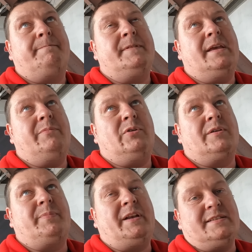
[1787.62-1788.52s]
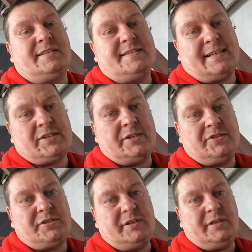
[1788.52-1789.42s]
Nie biorę pieniędzy za
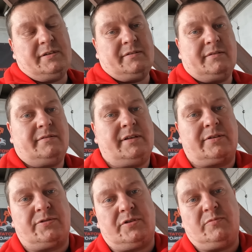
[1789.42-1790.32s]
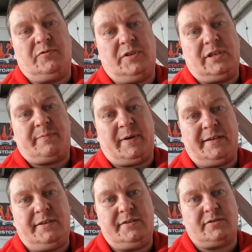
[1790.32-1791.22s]
części. Jak to się mówi, niech
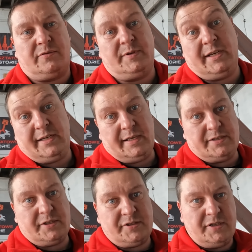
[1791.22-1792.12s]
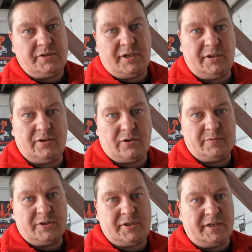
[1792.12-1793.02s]
pani sobie jedzie gdzie indziej i
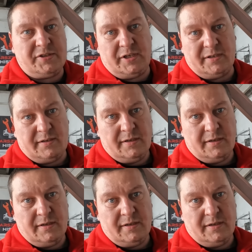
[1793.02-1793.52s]
robi gdzie indziej.